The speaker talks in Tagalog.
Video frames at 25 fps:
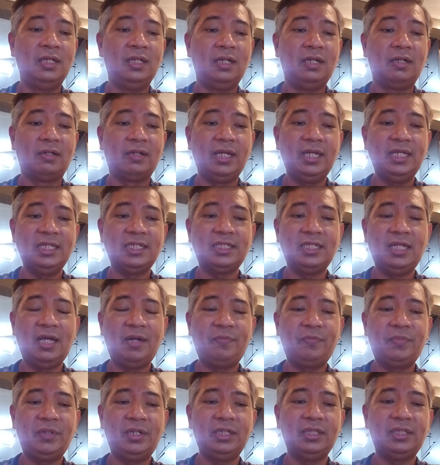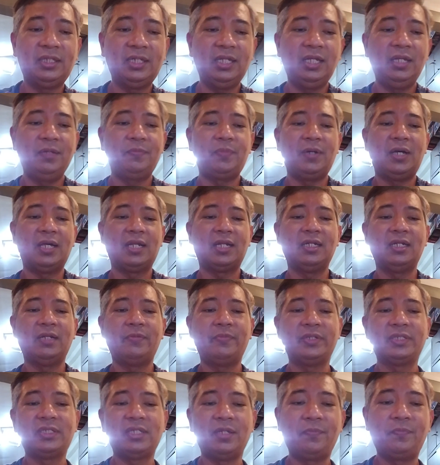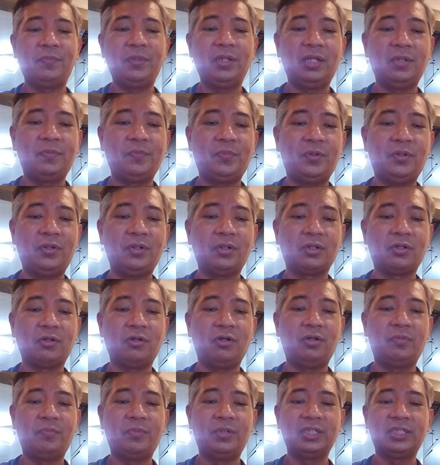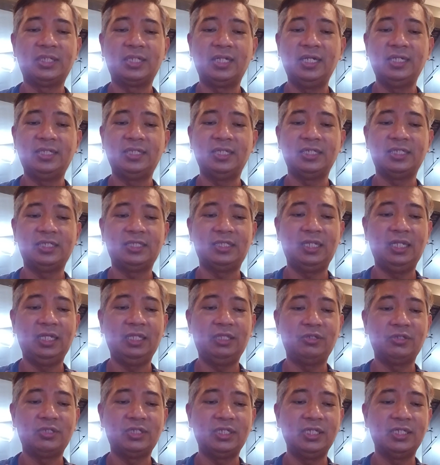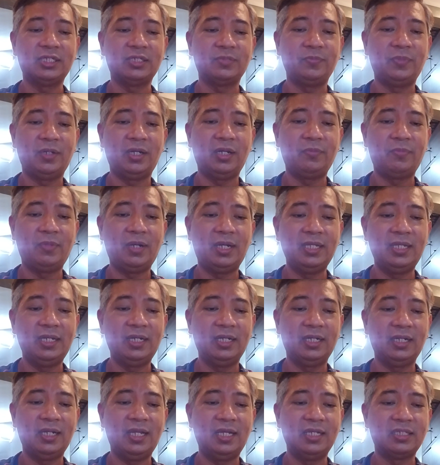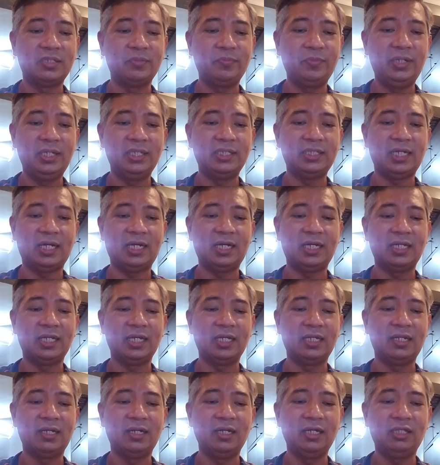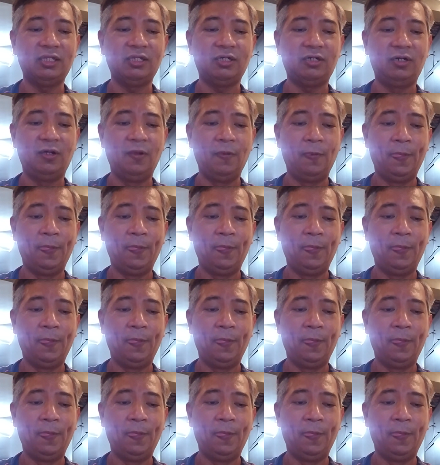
Race number 3 para naman sa pick 4, covers races 3 to 6 mga bayang classmates sa karerang ito.